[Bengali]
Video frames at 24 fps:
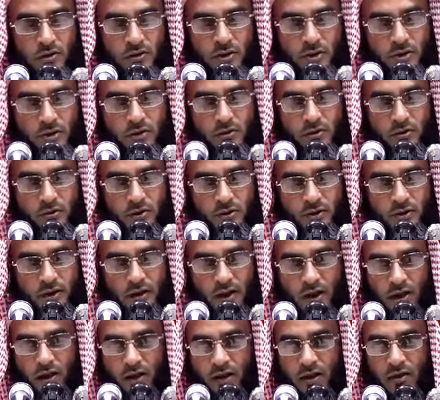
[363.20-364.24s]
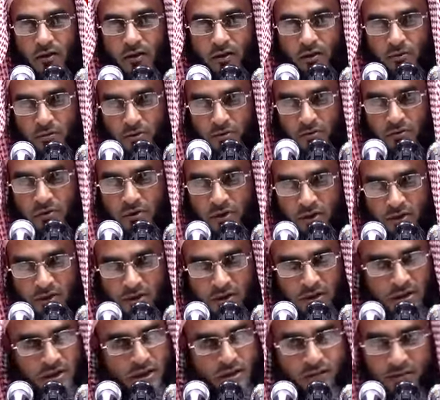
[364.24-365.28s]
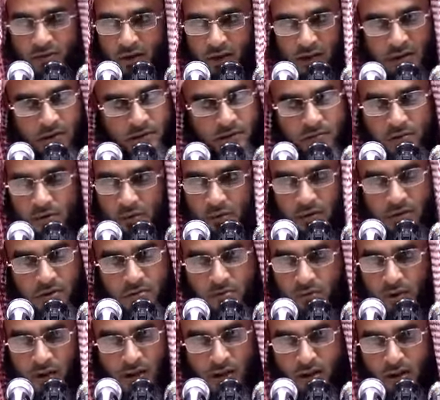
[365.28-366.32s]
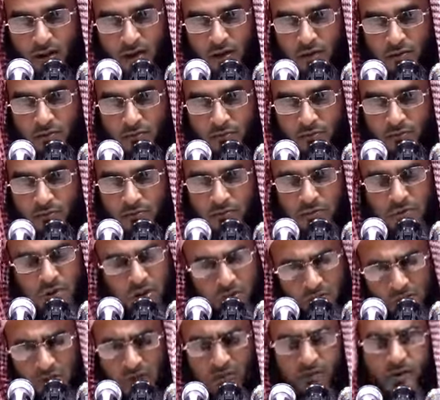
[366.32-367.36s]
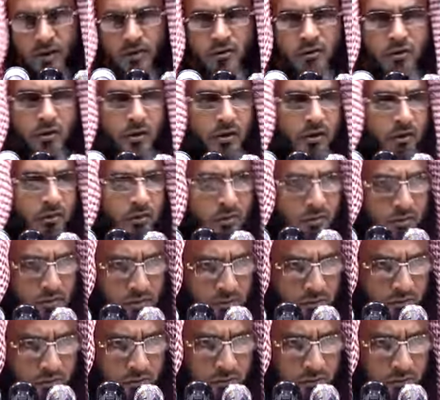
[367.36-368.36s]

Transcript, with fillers: জ্বলতে জ্বলতে আল্লাহ রহমত হয়েছে সাফাতে বের হইতে পারেনি কেউ সাফাত করেনি ওদের